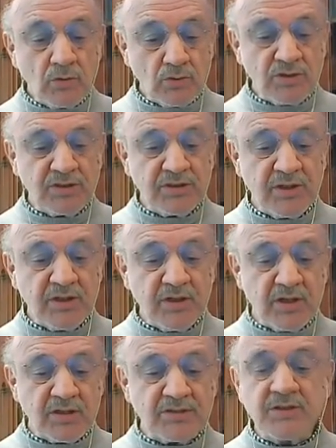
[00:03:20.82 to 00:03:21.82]
Rusya'da
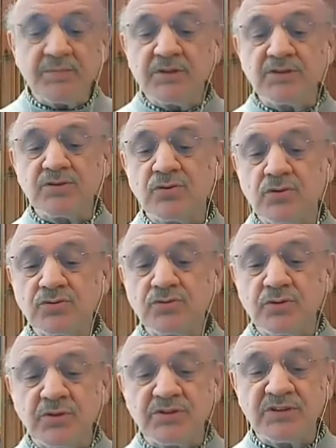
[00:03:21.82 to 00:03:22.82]
araştırmacı,
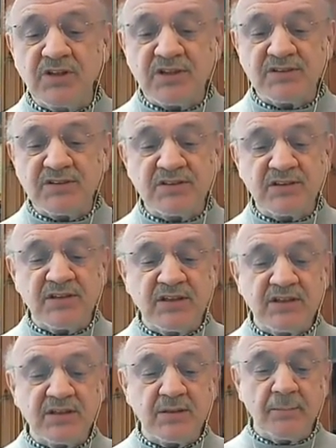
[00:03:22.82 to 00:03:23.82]
soruşturmacı,
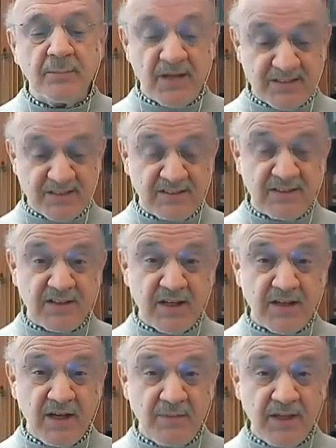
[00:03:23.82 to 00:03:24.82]
gazetecilik
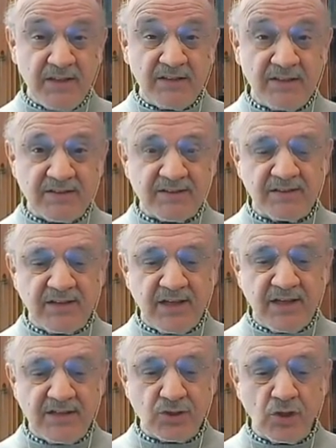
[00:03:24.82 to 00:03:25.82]
baskılara rağmen nasıl
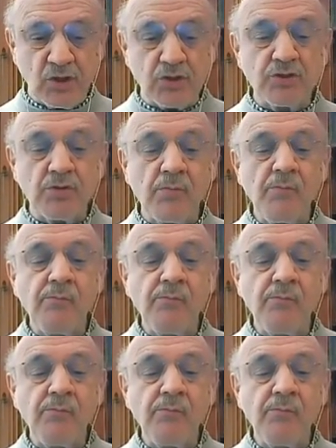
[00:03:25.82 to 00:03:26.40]
gelişiyor?